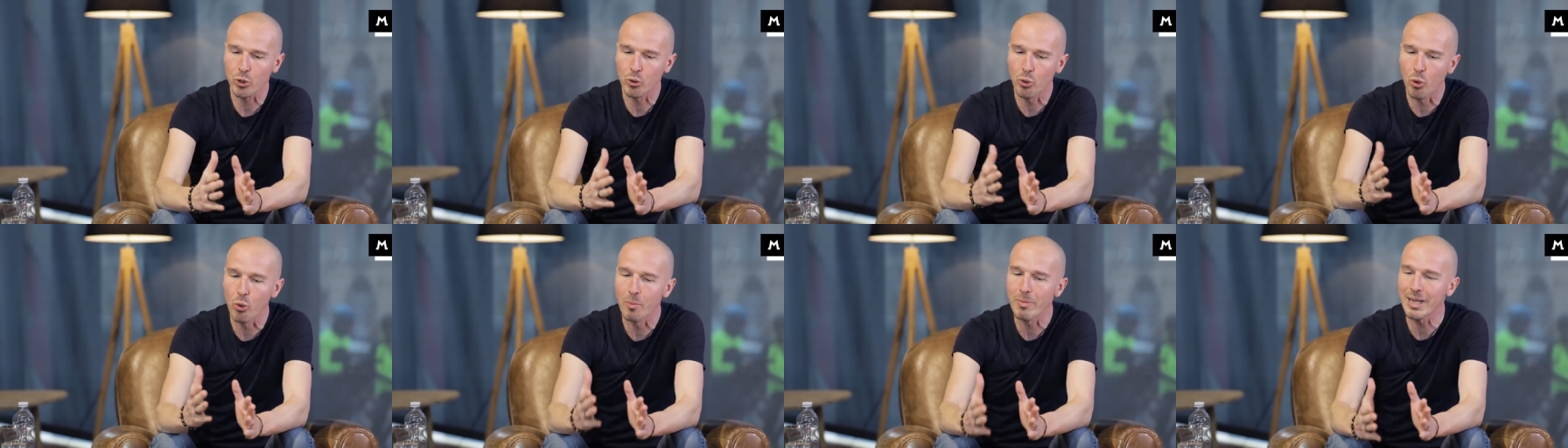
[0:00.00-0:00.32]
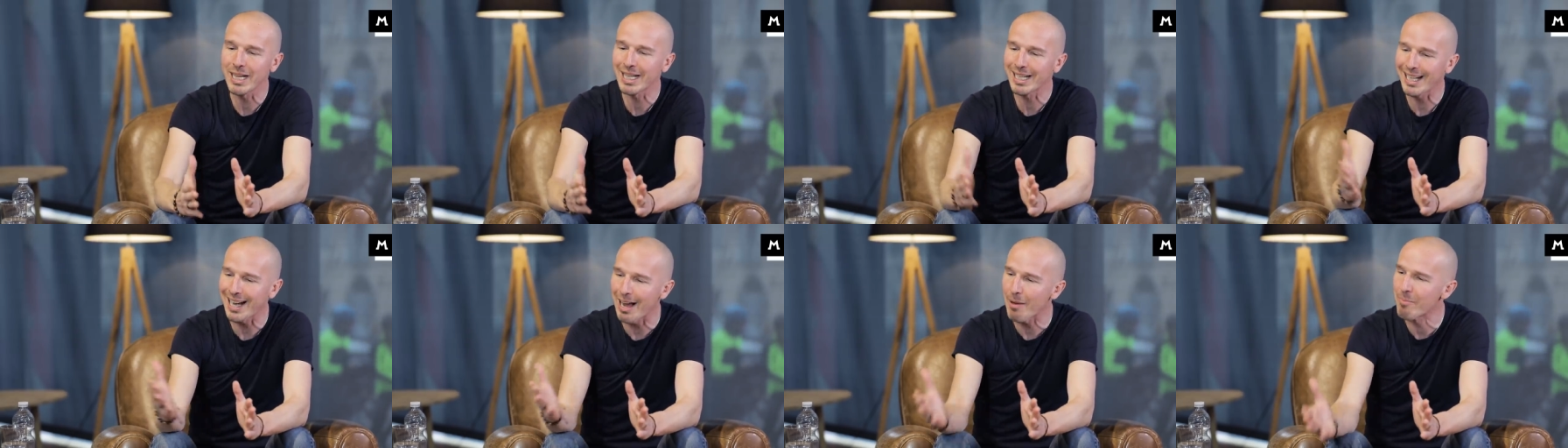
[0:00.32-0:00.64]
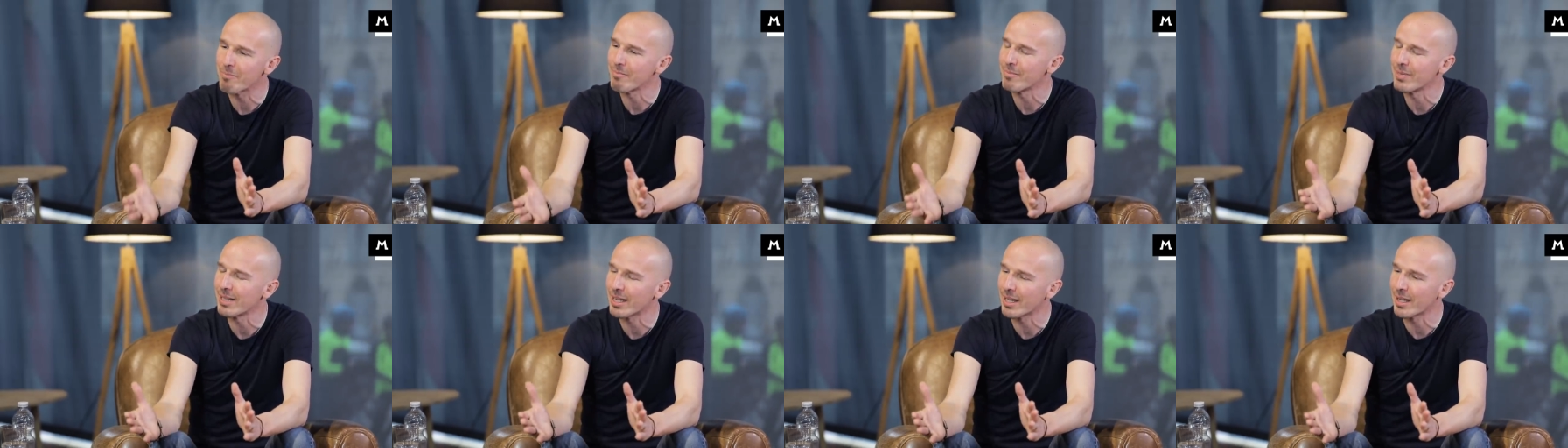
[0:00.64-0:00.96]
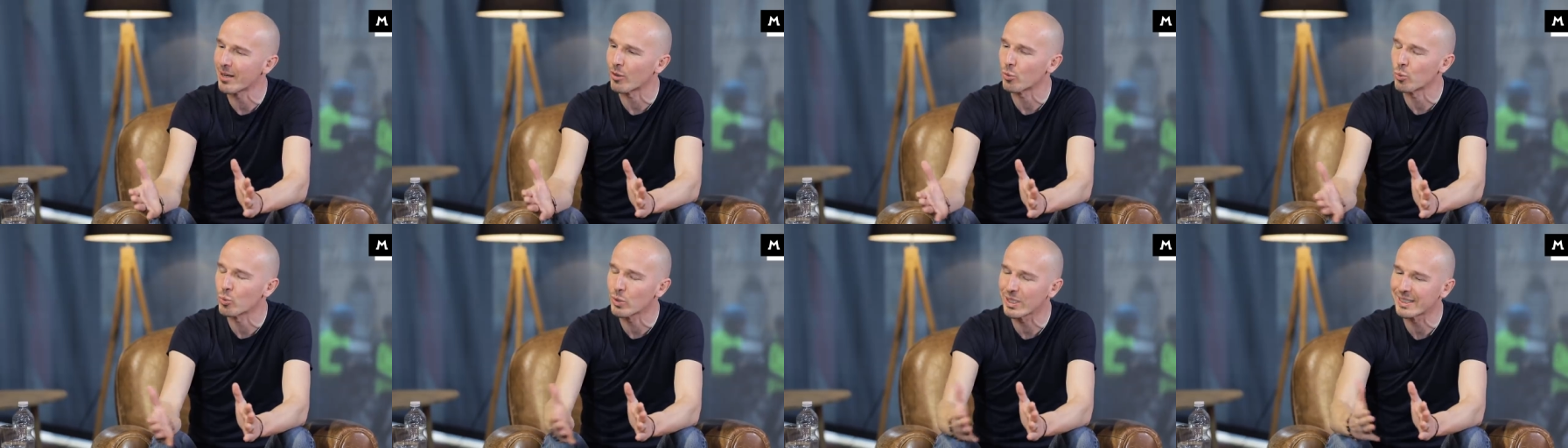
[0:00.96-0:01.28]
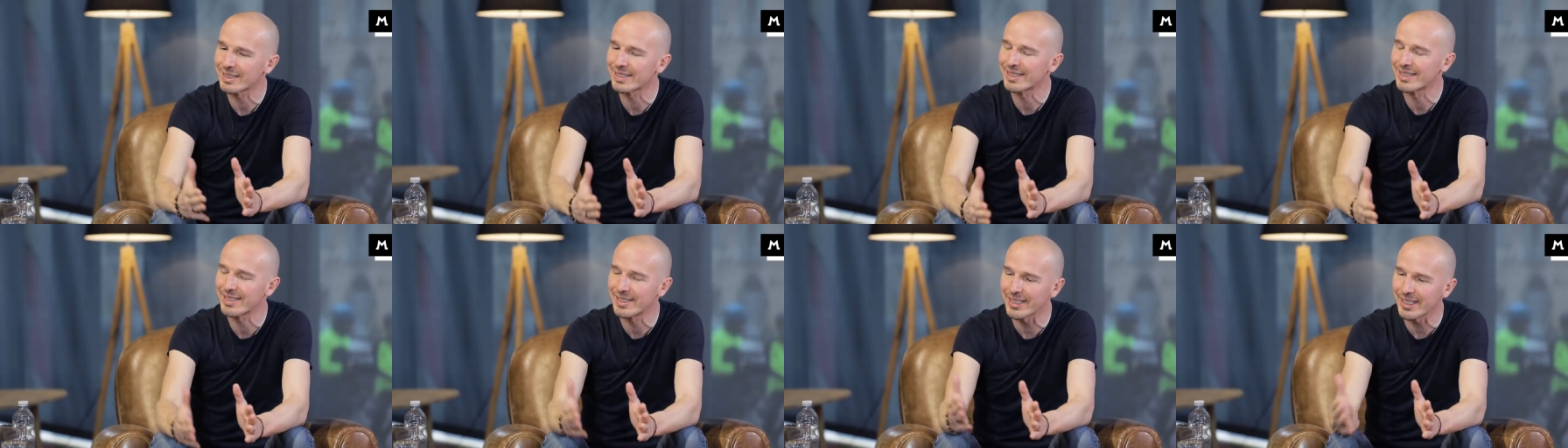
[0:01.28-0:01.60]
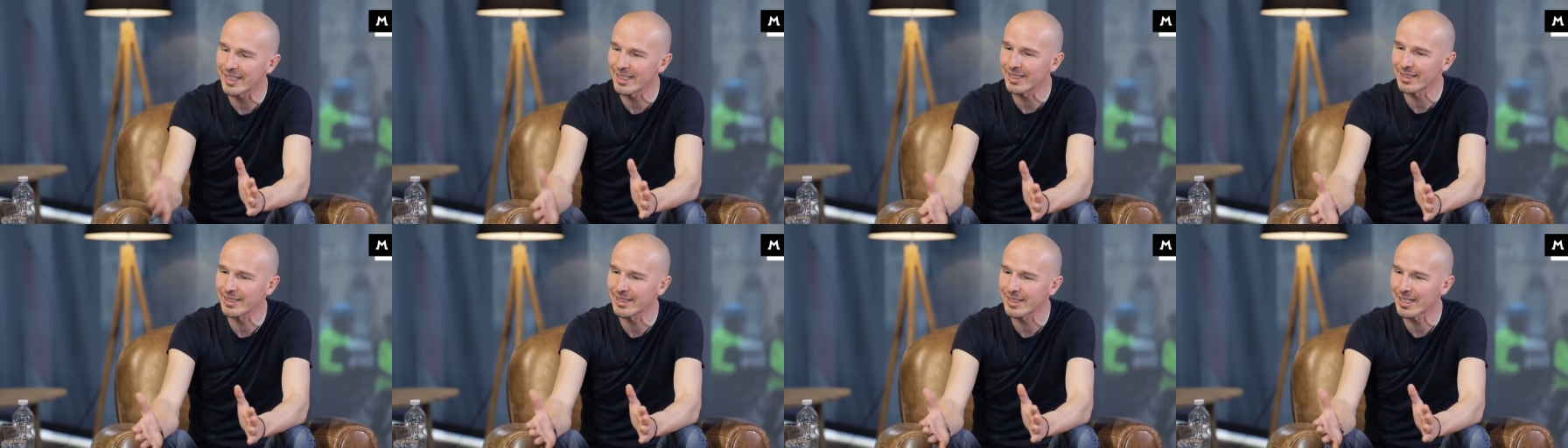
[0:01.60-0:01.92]
come cambia
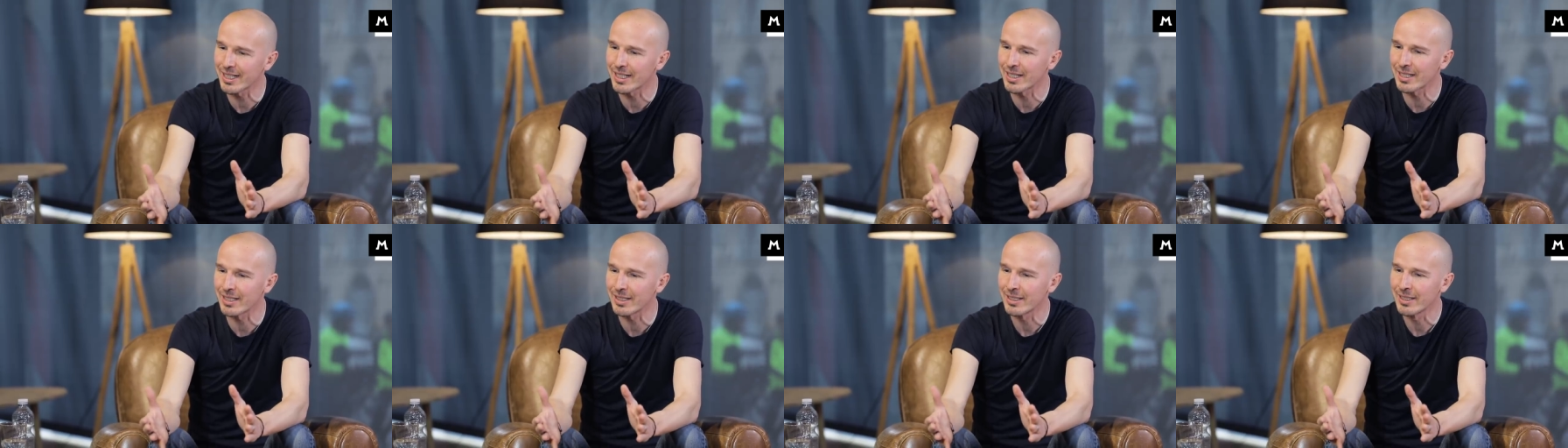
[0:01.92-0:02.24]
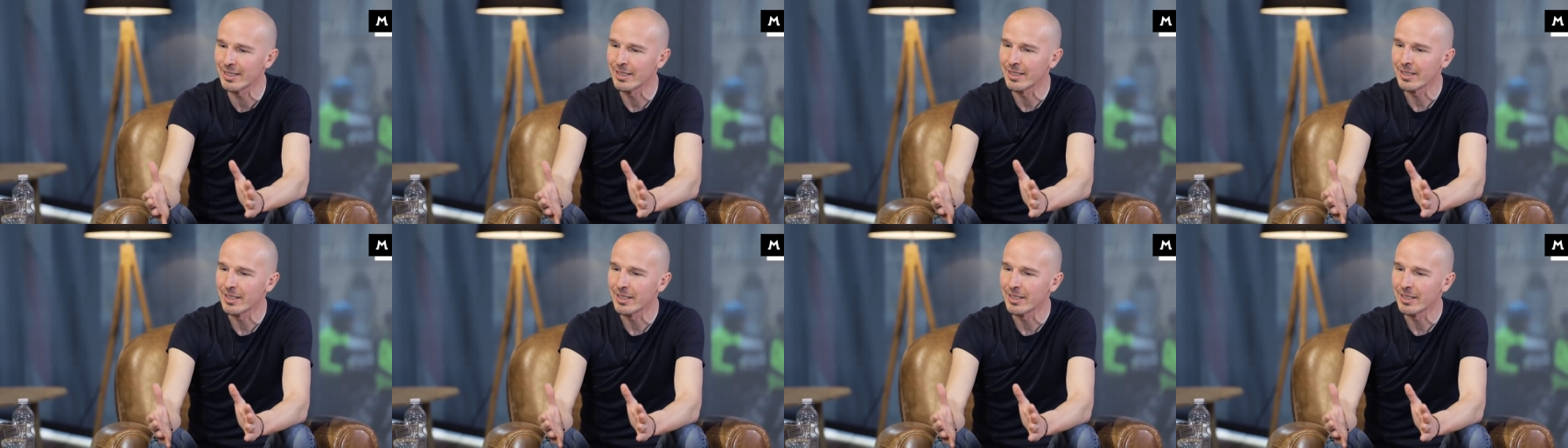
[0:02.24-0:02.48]
un'azienda